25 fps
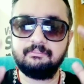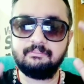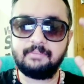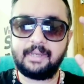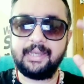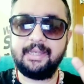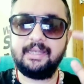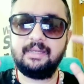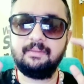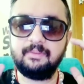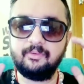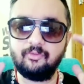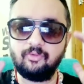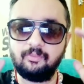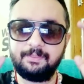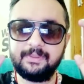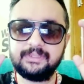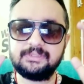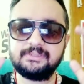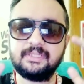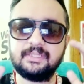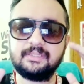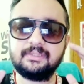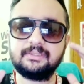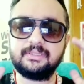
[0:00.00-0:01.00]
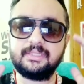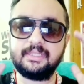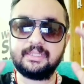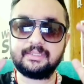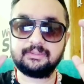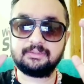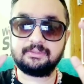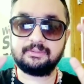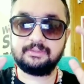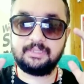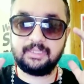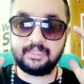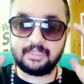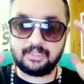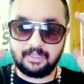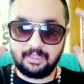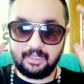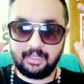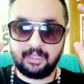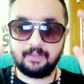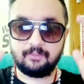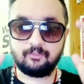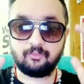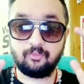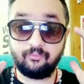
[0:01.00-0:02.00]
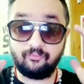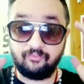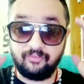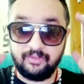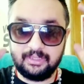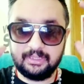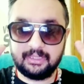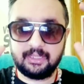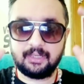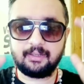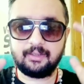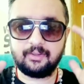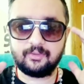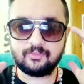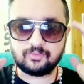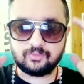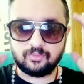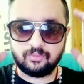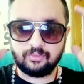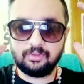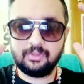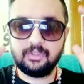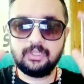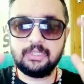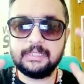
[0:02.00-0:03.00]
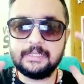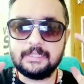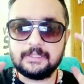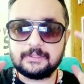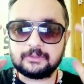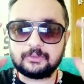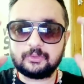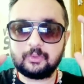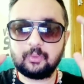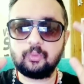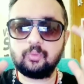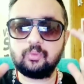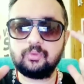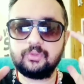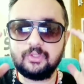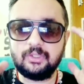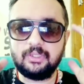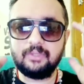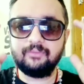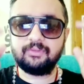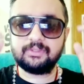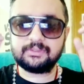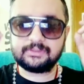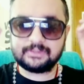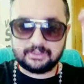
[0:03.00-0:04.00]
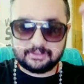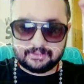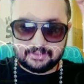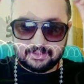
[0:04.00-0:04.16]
माइंड में वो पिक्चर देख देखना है आपको फील करना है उसको तो यूनिवर्स